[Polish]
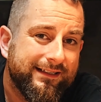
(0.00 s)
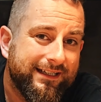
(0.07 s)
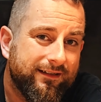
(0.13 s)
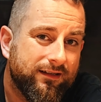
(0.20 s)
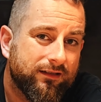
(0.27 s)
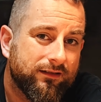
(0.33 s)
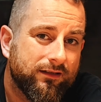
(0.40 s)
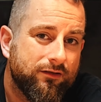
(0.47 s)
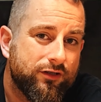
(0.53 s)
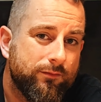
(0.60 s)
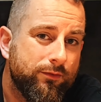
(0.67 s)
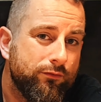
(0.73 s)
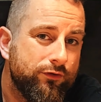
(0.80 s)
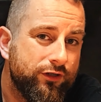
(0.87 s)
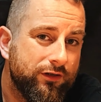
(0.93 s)
Nie dlatego,
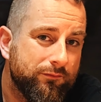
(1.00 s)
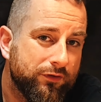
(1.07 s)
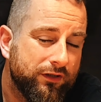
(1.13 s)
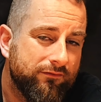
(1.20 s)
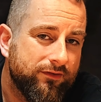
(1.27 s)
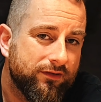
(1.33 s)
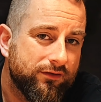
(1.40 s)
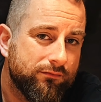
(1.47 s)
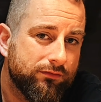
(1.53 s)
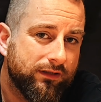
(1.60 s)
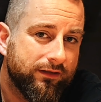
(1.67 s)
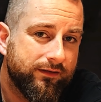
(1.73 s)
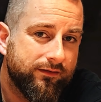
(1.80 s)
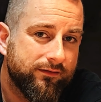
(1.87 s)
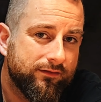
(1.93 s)
że był zimny, więc
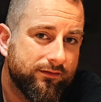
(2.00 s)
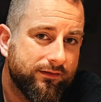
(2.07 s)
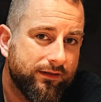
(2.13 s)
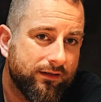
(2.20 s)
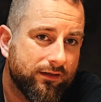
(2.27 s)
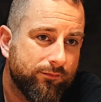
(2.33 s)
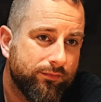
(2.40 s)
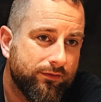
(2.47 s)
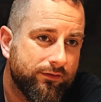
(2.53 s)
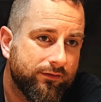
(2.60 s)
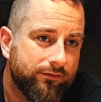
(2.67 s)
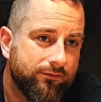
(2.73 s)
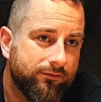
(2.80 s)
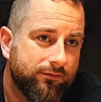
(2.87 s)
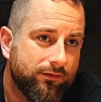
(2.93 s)
tutaj
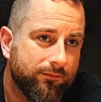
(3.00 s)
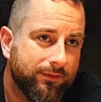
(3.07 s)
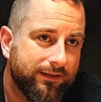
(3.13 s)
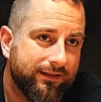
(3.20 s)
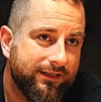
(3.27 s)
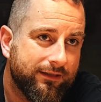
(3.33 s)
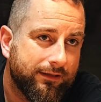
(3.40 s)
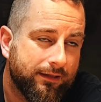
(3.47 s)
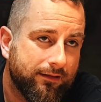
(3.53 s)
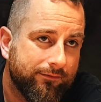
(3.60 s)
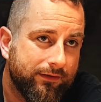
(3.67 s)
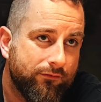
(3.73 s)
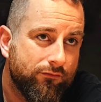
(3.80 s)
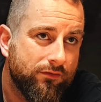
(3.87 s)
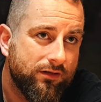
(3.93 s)
jakby Tomek nie
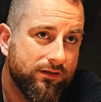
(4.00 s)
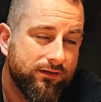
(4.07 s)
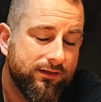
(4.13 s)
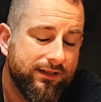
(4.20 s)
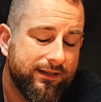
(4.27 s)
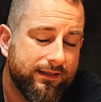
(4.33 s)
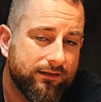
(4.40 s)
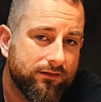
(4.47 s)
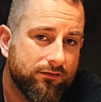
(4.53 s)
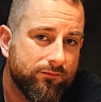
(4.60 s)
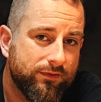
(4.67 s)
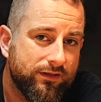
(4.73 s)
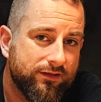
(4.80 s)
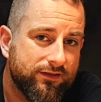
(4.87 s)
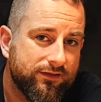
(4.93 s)
trafił.
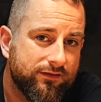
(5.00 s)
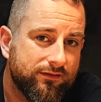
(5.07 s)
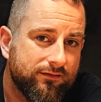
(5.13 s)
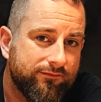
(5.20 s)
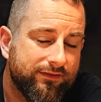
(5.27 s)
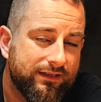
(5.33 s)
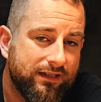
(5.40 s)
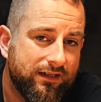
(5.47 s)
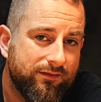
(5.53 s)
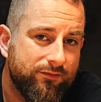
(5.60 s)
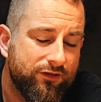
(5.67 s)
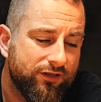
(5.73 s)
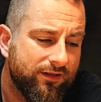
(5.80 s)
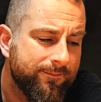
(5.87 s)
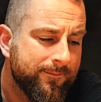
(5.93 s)
Natomiast wydaje
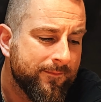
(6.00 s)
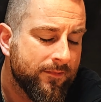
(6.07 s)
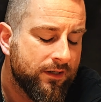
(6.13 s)
mi się,